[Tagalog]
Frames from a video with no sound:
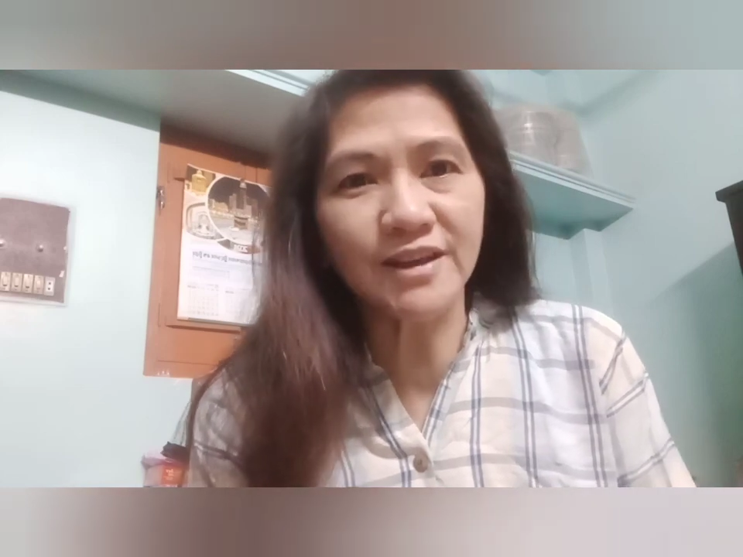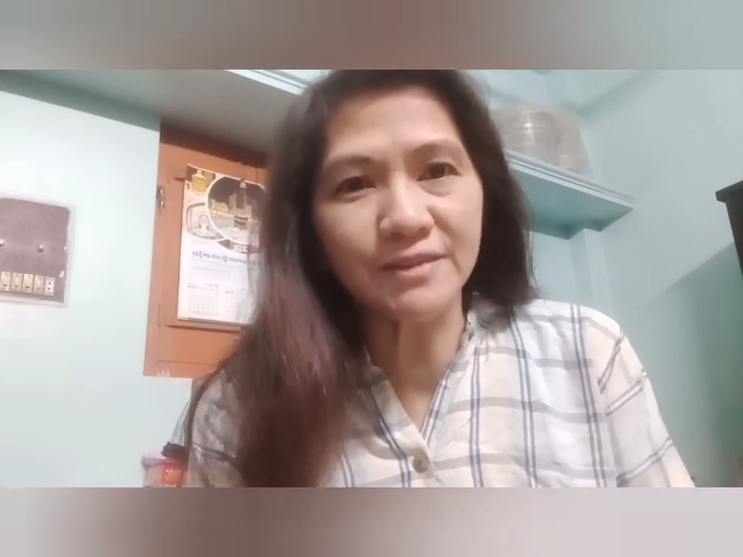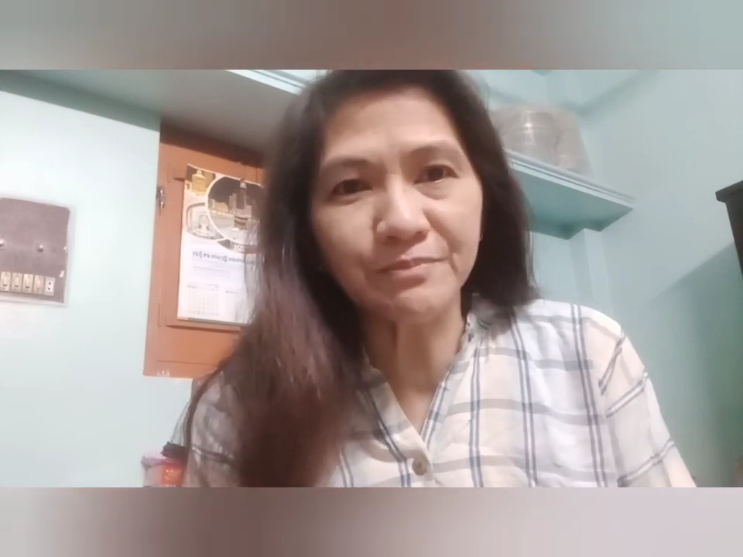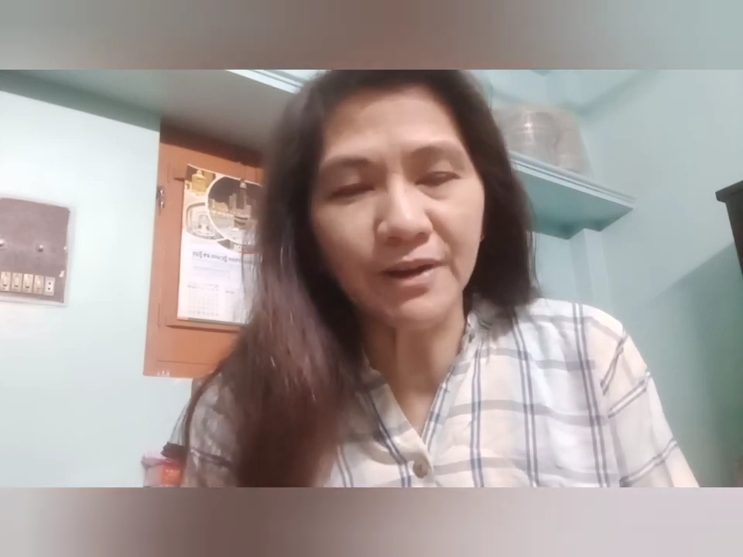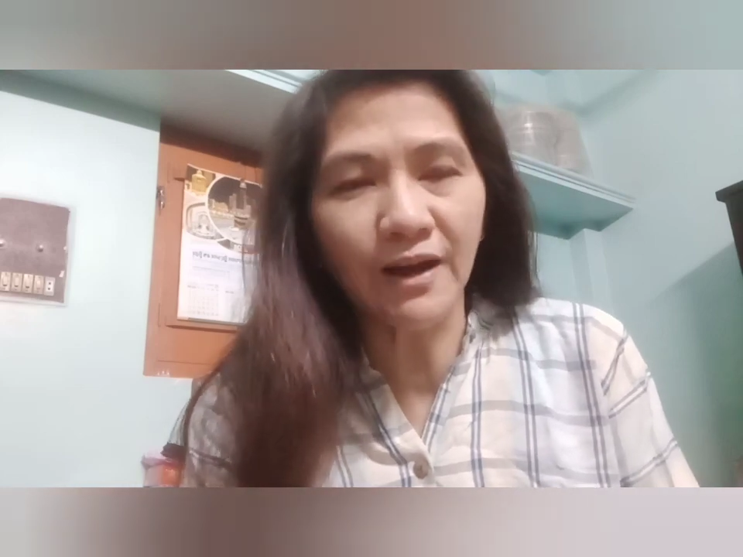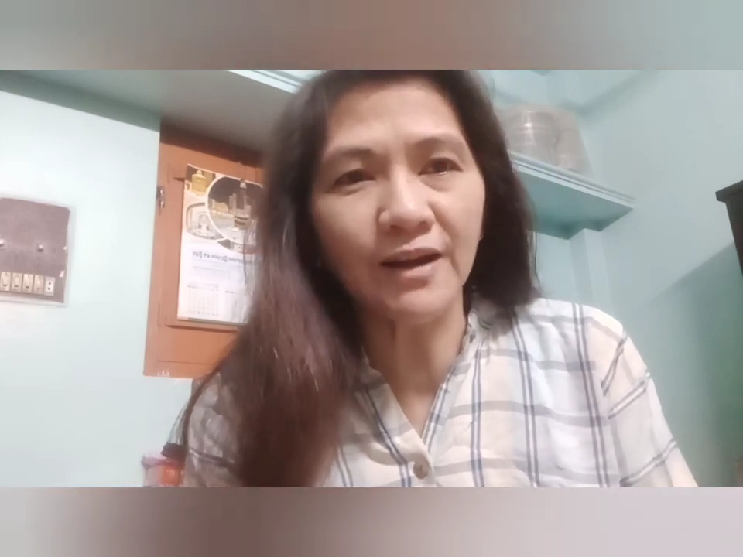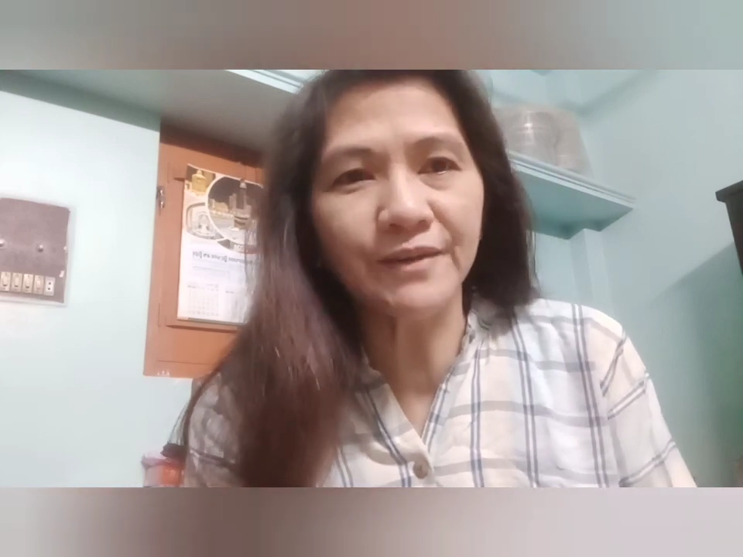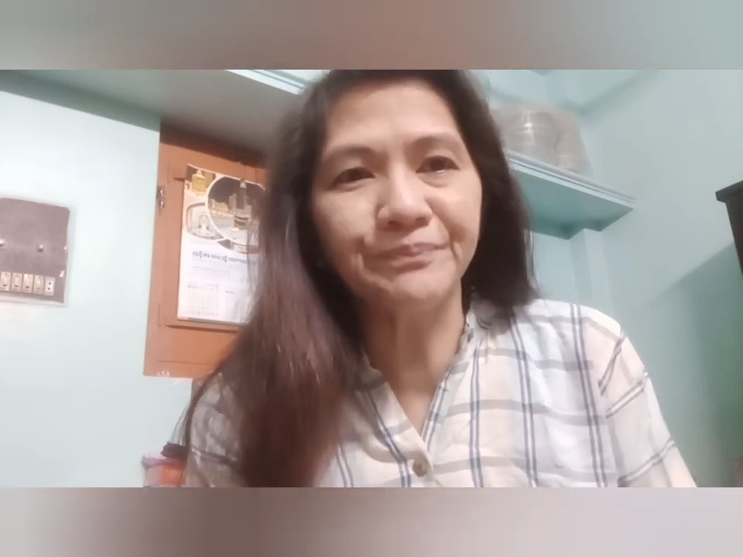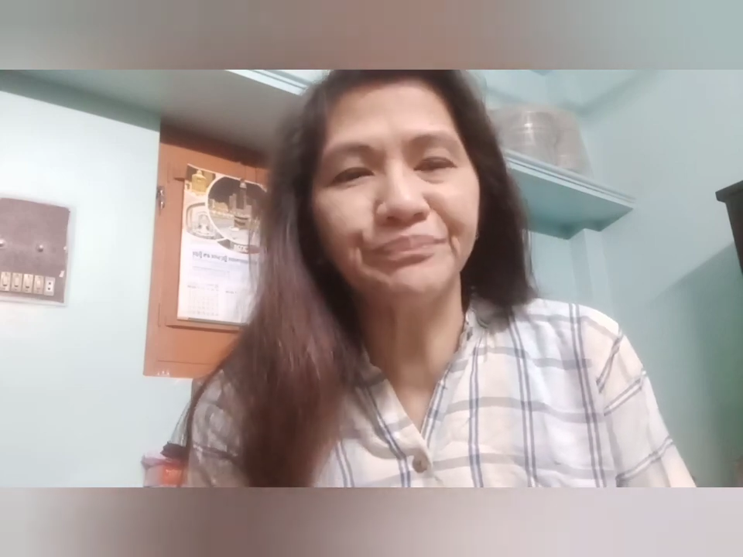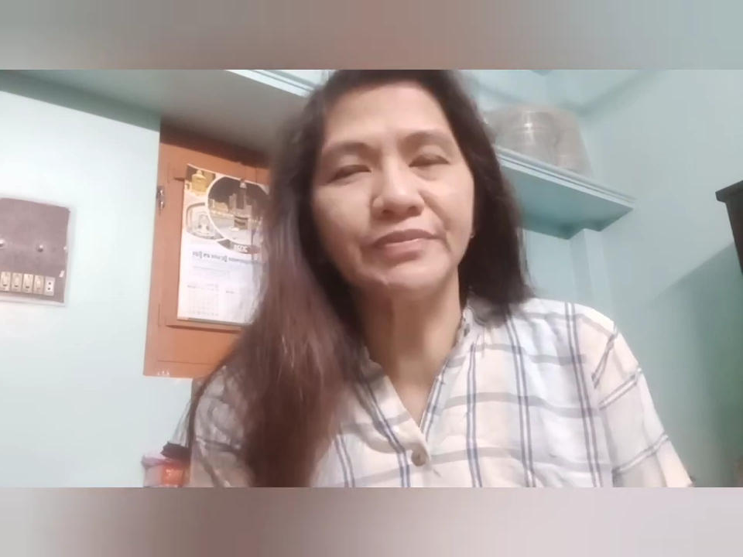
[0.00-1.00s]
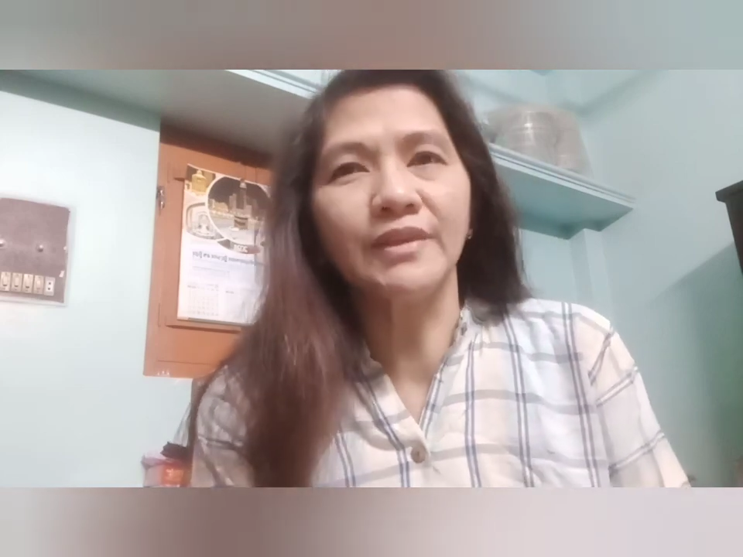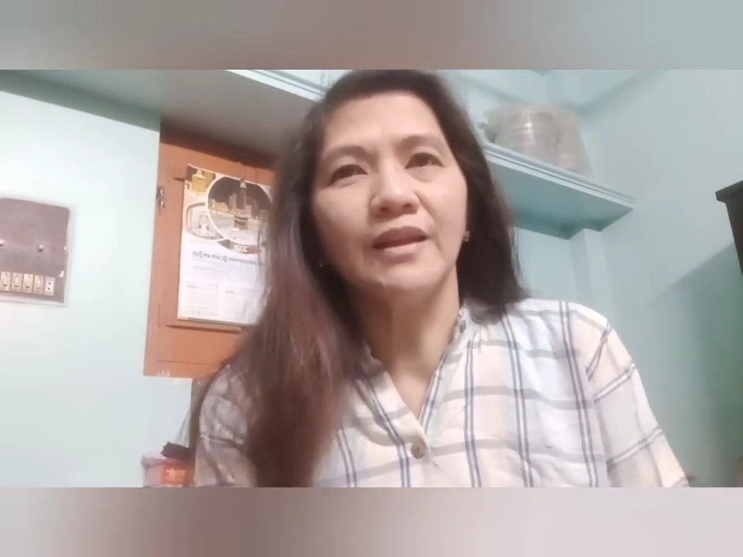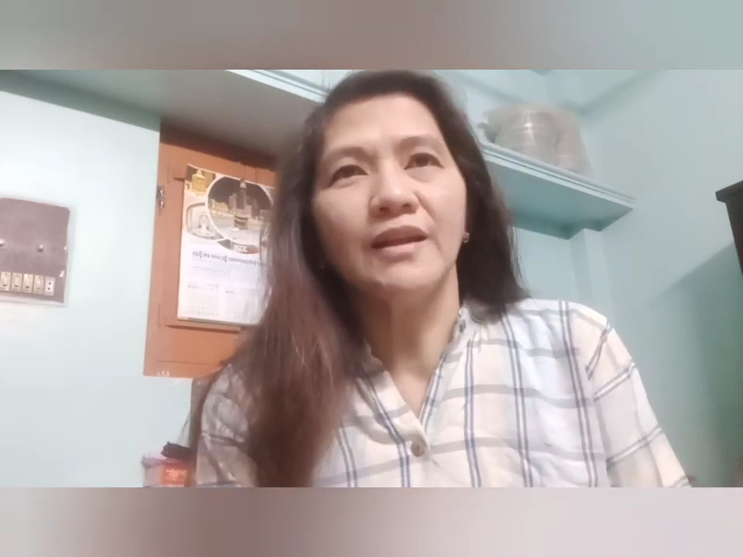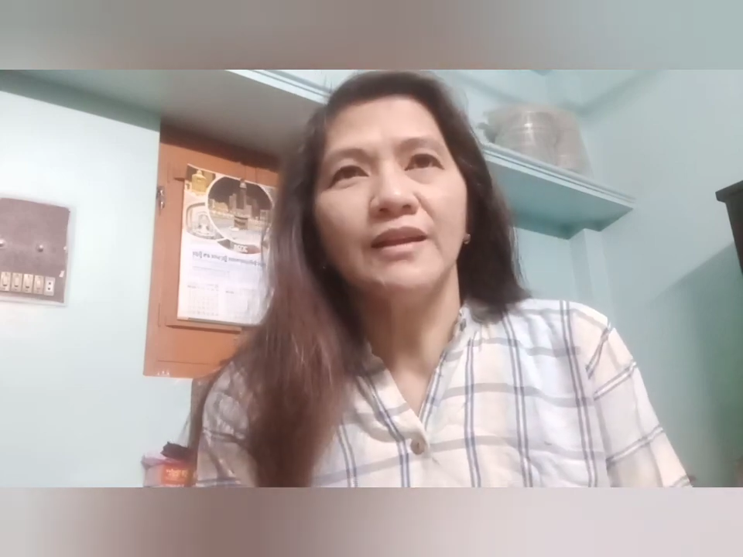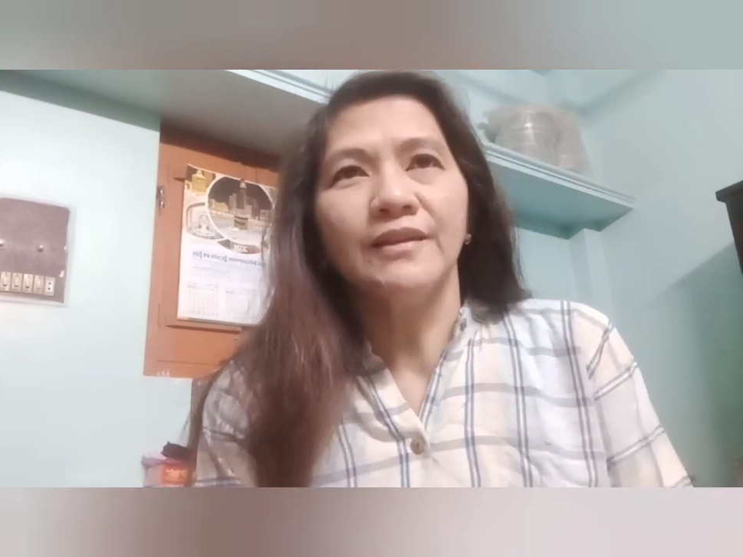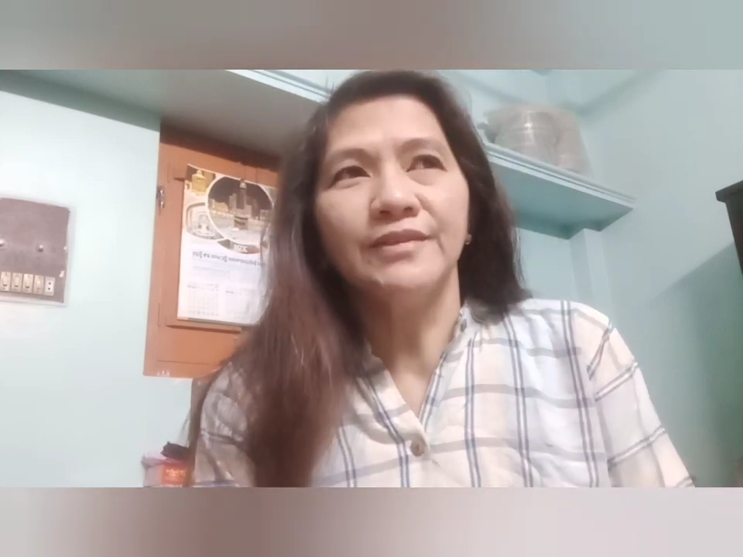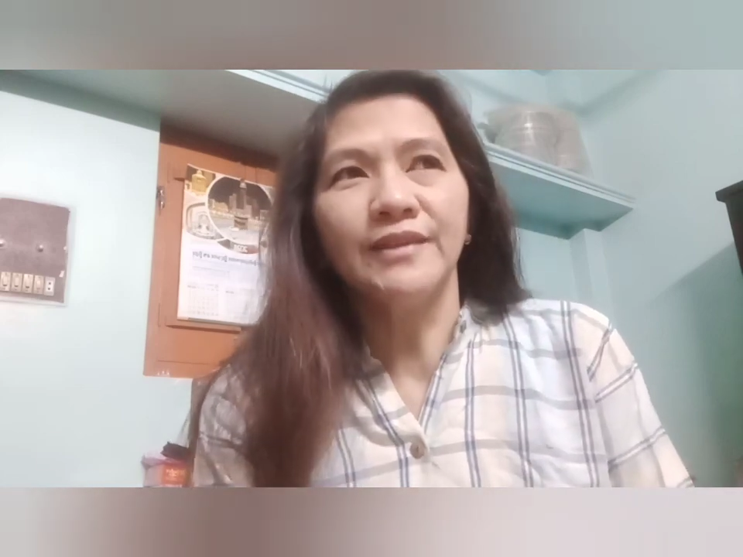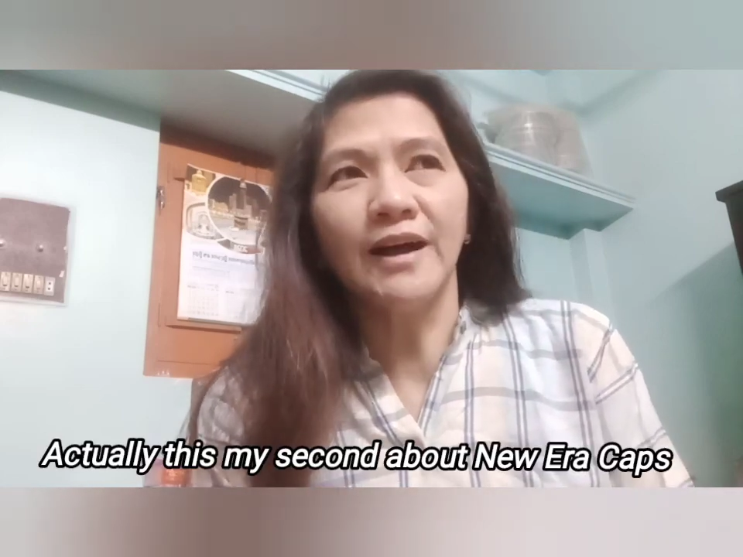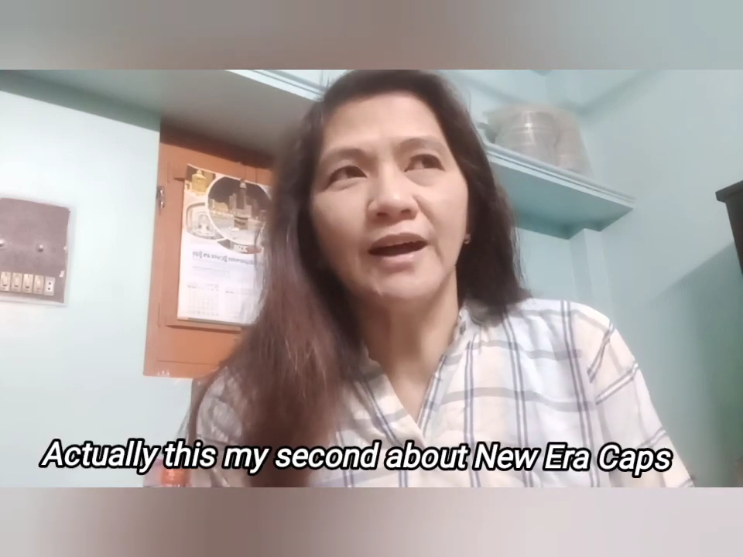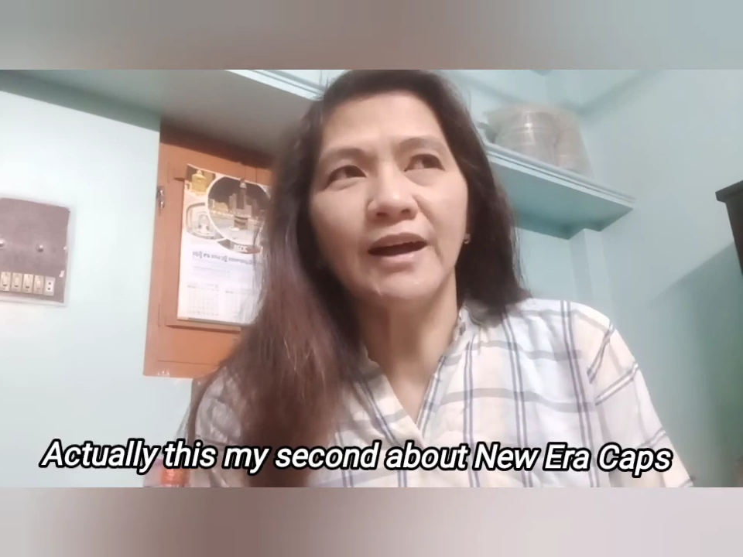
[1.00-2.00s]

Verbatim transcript: second vlog na